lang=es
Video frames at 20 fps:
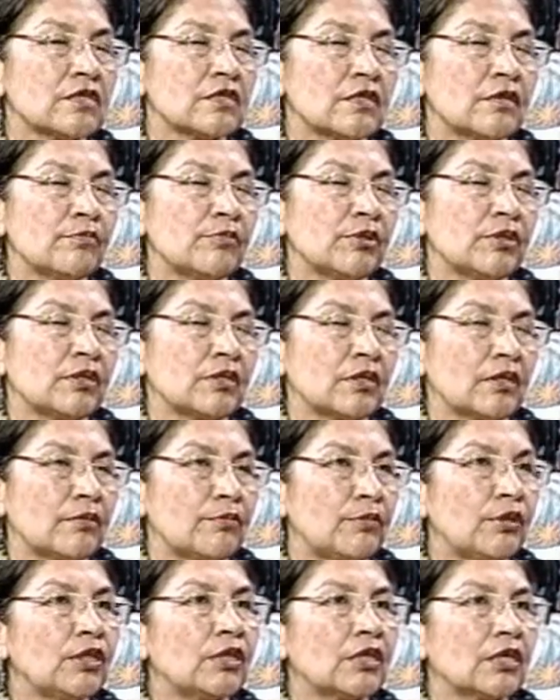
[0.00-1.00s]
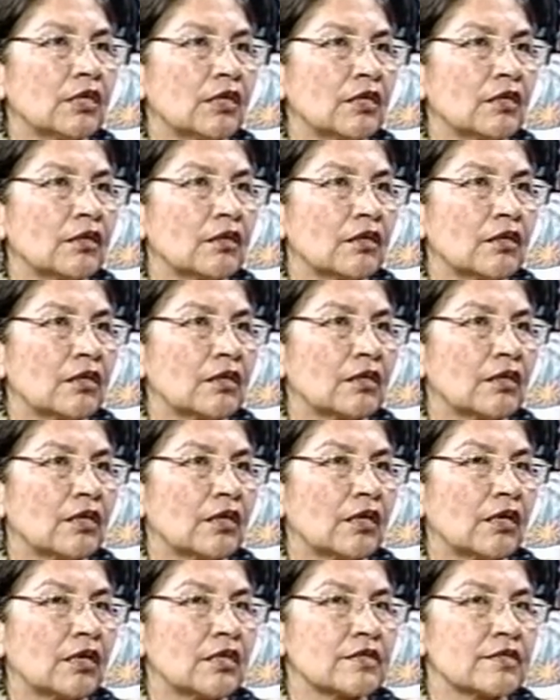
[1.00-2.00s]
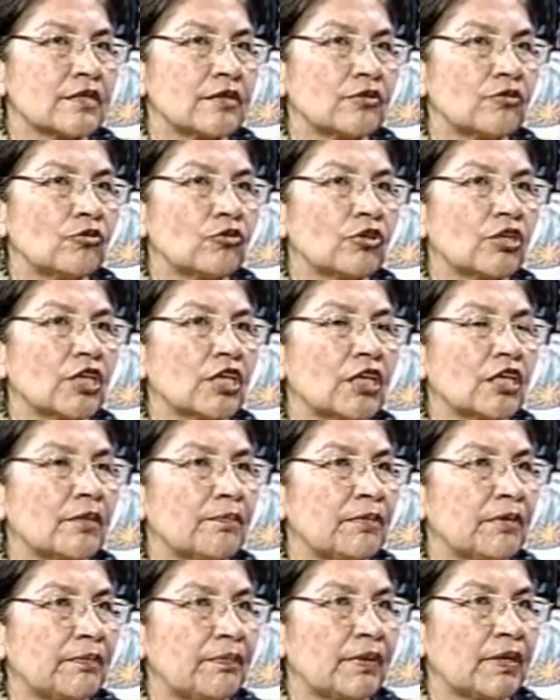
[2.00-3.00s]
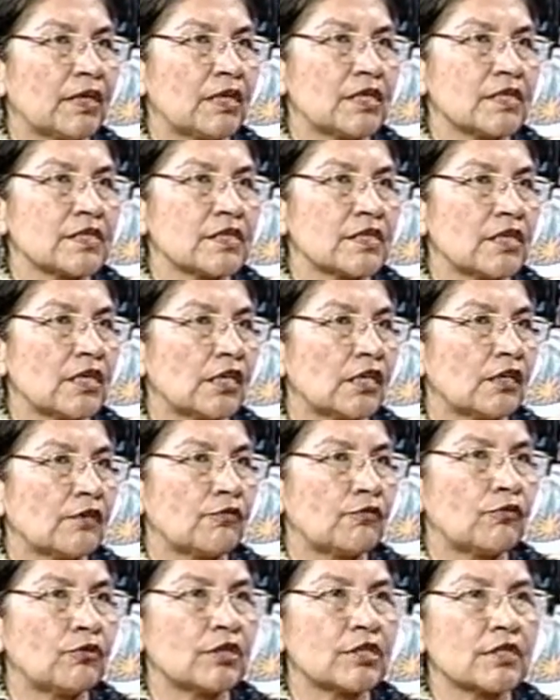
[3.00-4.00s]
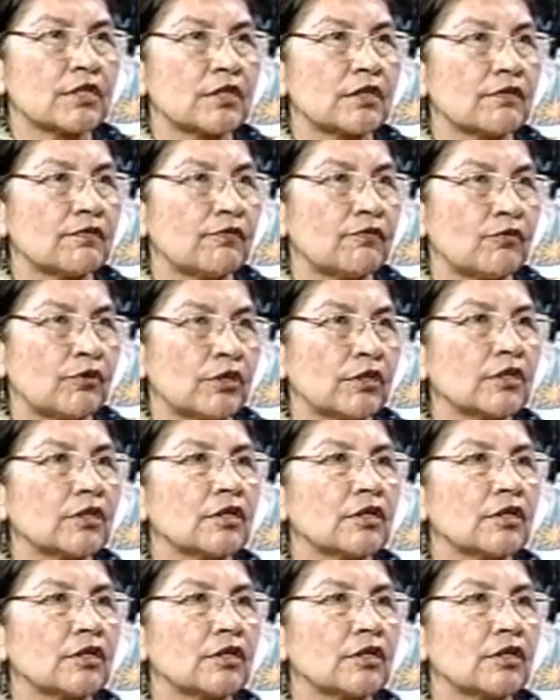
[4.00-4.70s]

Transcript: siempre transmiten en, el sentido que hay que prepararse, y hay que... Pero ellas ayudan a la